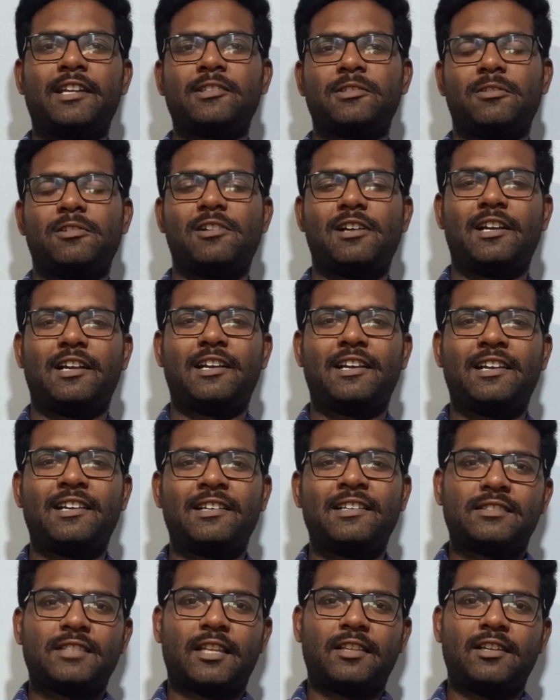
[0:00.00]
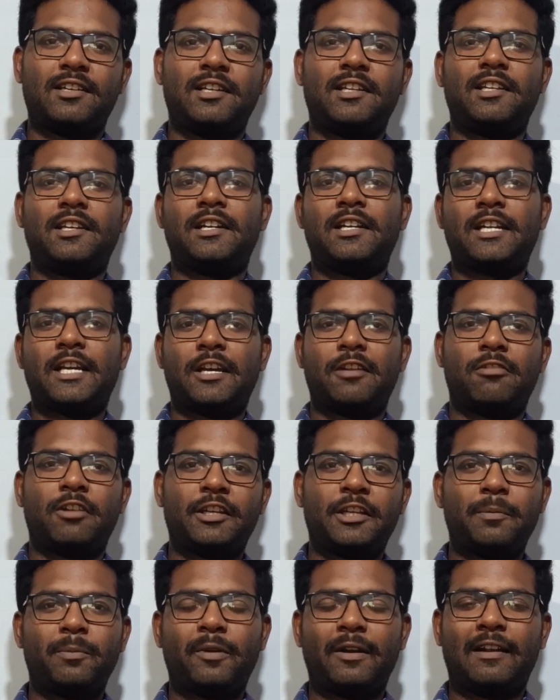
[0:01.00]
என்ன சொல்லுவாங்க சதுரடி ரெண்டாயிரம்
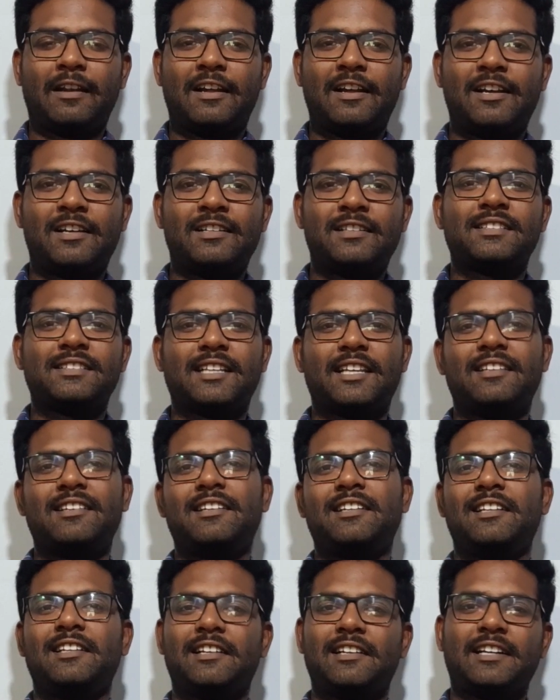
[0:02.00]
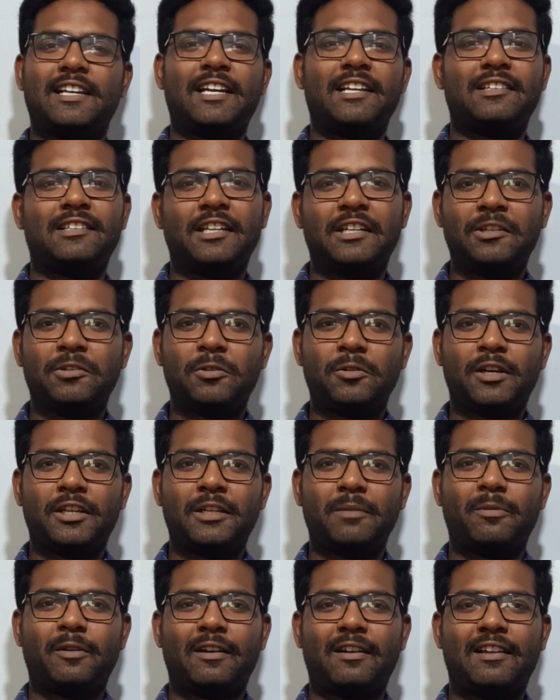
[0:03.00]
ரூபாய்க்கு பண்ணலாம் சதுரடி ரெண்டாயிரத்து
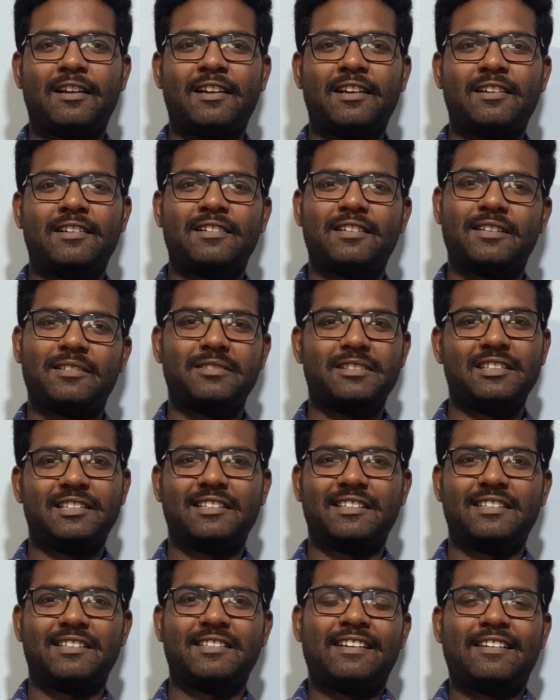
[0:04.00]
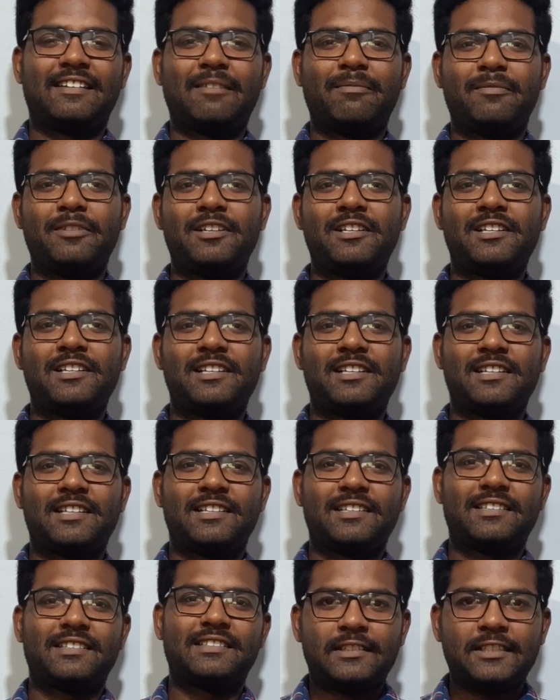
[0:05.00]
ஐநூறுரூவாய்க்கு பண்ணலாம் அப்படின்னு நம்ம
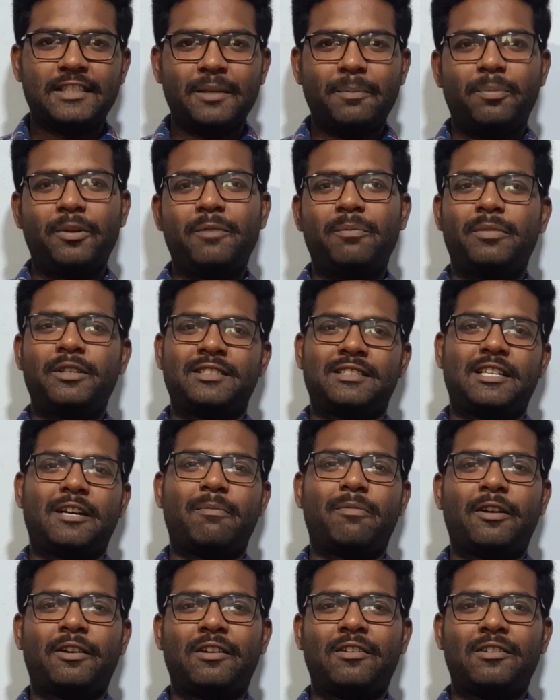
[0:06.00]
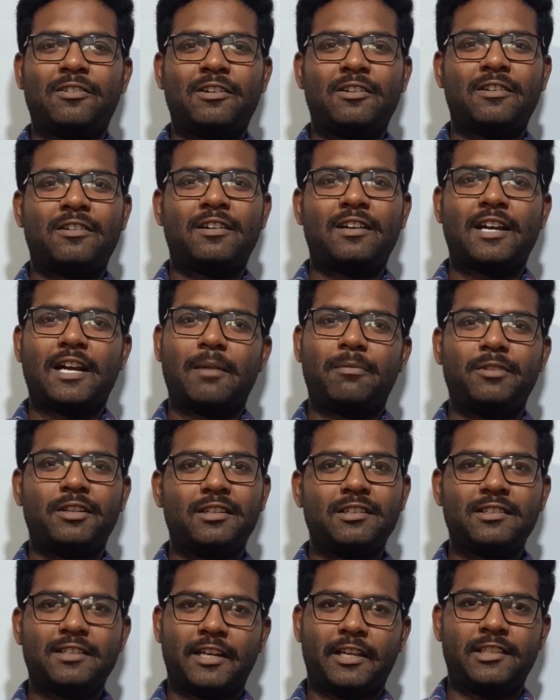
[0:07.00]
சீப் அண்ட் பெஸ்ட்டாக பண்ணணும்
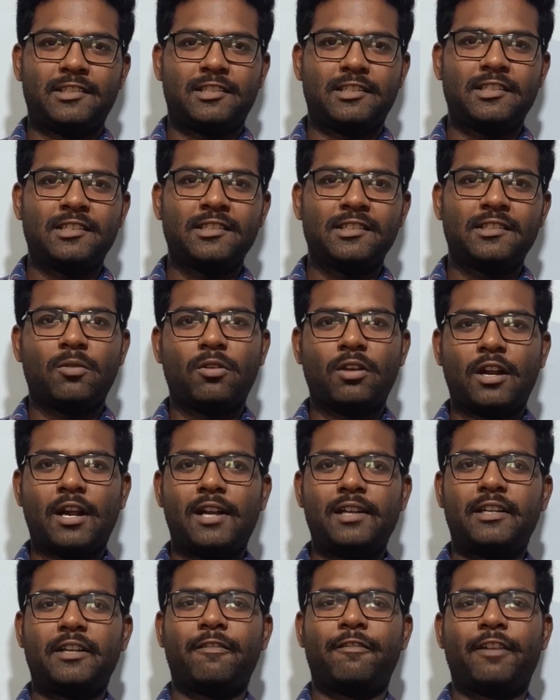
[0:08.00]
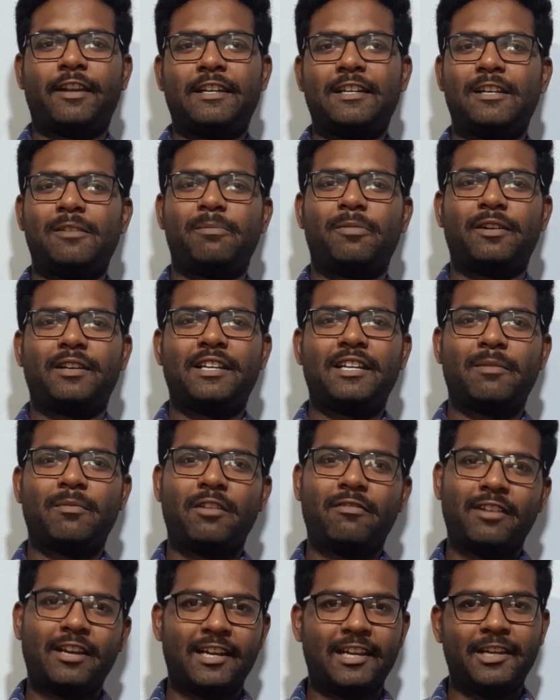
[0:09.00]
அப்படின்னு நினச்சி ஒரு ஆள்கிட்ட ஃபைனல் பண்ணி நம்ம
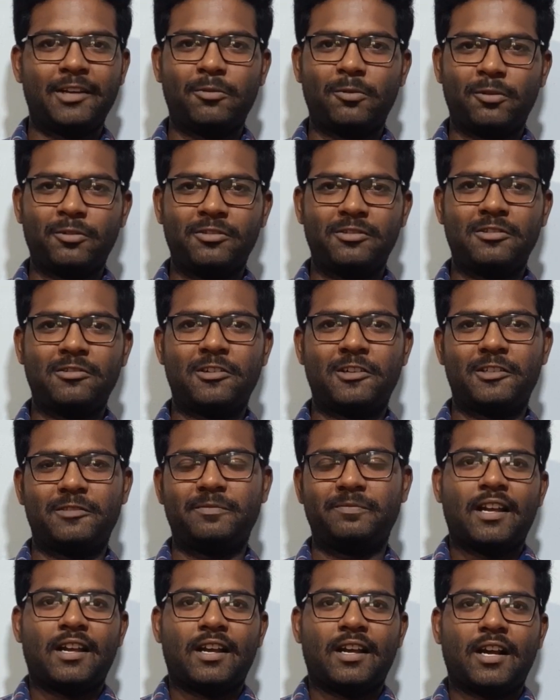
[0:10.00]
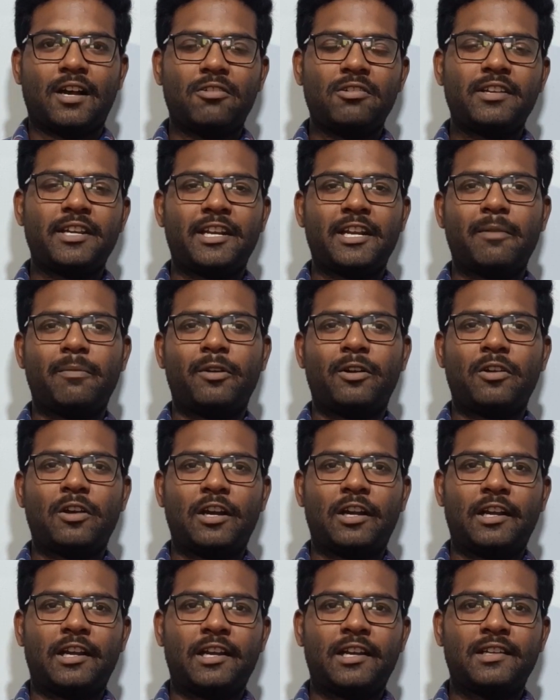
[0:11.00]
வேலையை கொடுத்துருவோம் அவங்க என்ன
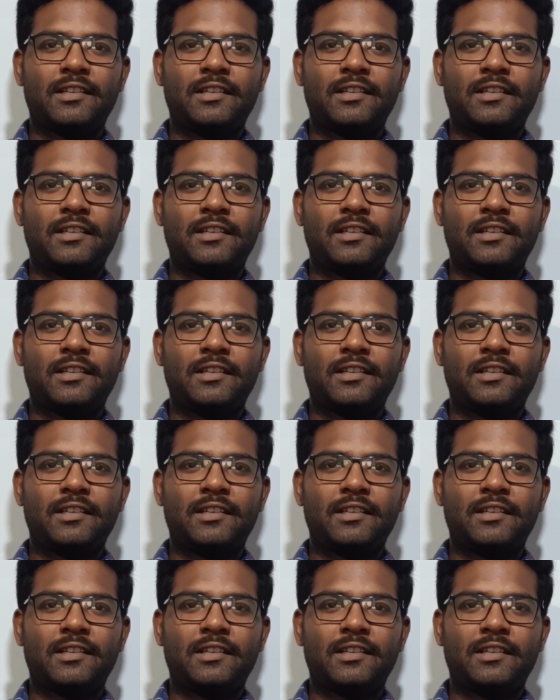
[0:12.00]
பண்ணுவாங்க